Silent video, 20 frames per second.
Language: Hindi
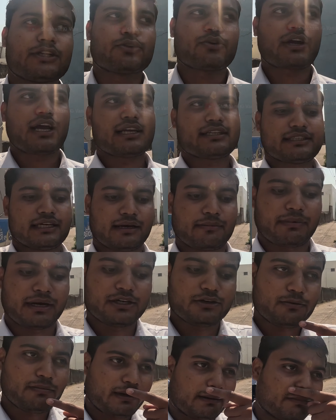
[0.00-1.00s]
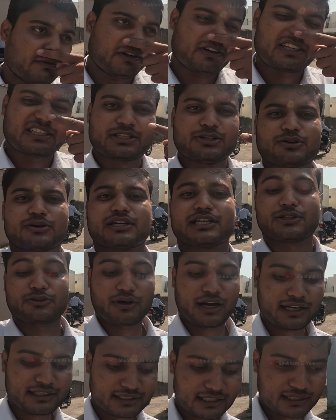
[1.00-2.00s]
फ्रेंड्स तो कैसे हैं आप आई होप आप लोग अच्छे होंगे
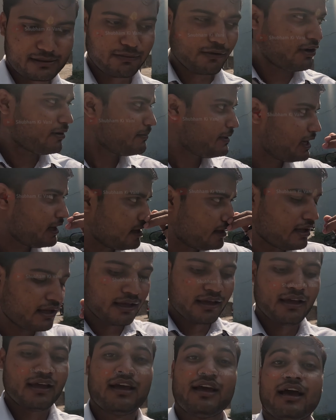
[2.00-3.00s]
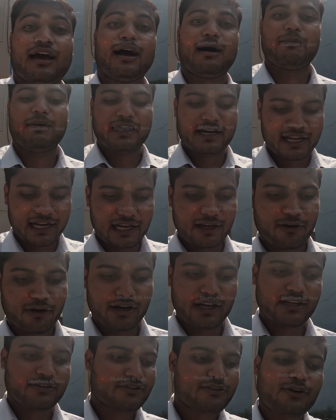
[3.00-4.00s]
तो आज के इस ब्लॉग में अपन डेली
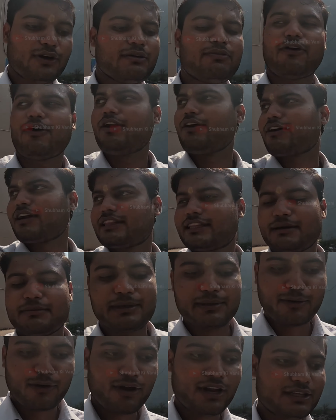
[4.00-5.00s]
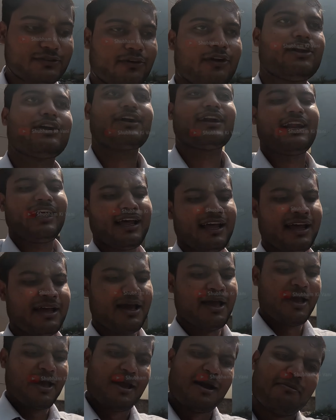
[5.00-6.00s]
कॉलेज को ही फॉलो करते हैं अभी कॉलेज फॉलो कर रहे
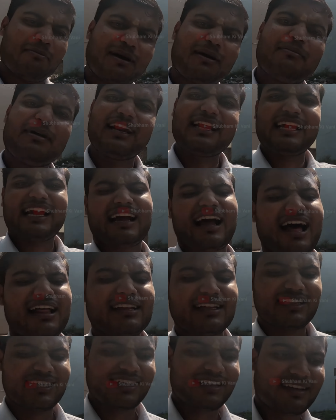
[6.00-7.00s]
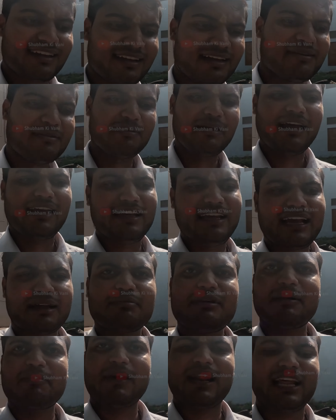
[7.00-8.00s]
हैं और मेरी एक आदत मैं
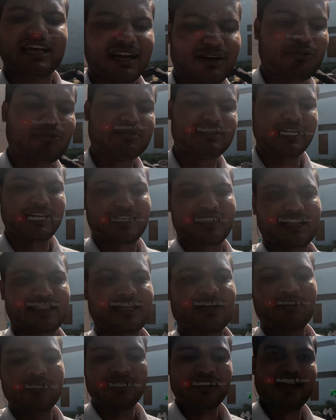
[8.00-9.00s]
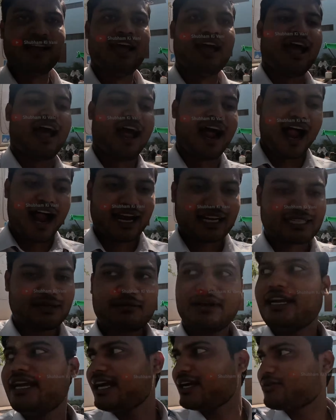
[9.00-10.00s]
एक मिनट पहले रूम से निकलता हूँ
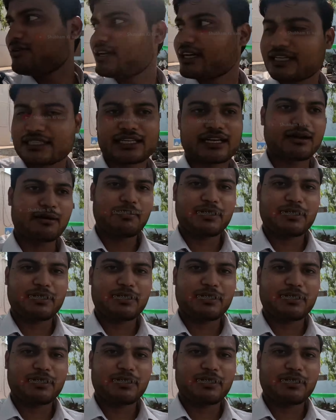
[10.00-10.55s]
हर समय लेट होने के चक्कर